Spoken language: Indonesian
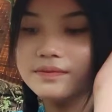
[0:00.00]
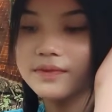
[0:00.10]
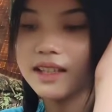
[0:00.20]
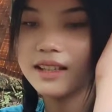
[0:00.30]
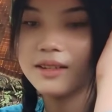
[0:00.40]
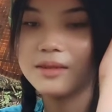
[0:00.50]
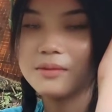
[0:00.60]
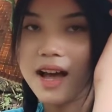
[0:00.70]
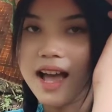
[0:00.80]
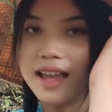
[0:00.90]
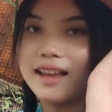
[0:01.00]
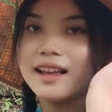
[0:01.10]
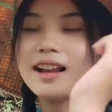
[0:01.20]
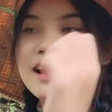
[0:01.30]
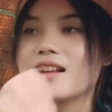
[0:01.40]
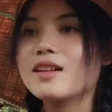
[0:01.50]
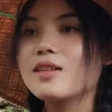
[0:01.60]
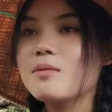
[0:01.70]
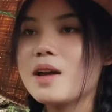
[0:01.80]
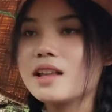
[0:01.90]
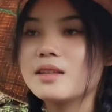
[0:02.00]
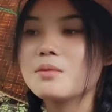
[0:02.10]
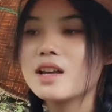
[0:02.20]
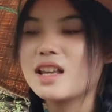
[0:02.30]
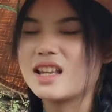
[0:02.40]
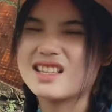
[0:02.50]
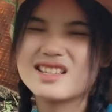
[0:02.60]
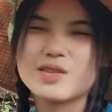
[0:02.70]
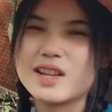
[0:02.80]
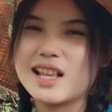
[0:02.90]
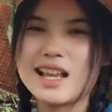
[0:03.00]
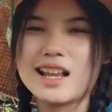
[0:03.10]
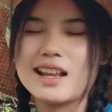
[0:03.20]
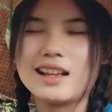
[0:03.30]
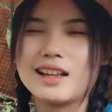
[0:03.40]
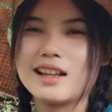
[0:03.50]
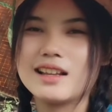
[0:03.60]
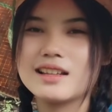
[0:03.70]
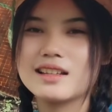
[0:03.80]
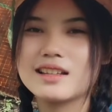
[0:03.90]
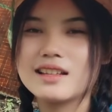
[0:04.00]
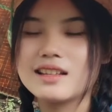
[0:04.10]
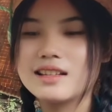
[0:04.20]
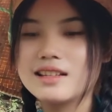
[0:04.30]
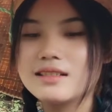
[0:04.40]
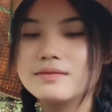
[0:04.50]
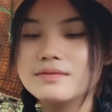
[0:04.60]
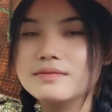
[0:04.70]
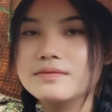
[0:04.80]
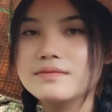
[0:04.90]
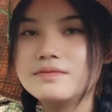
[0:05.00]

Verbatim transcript: Nggak mm, terlalu mm. lebay, karena kan kalau lebay ting mah ih belikan kan neng mah. Sok beli. Mm-mm.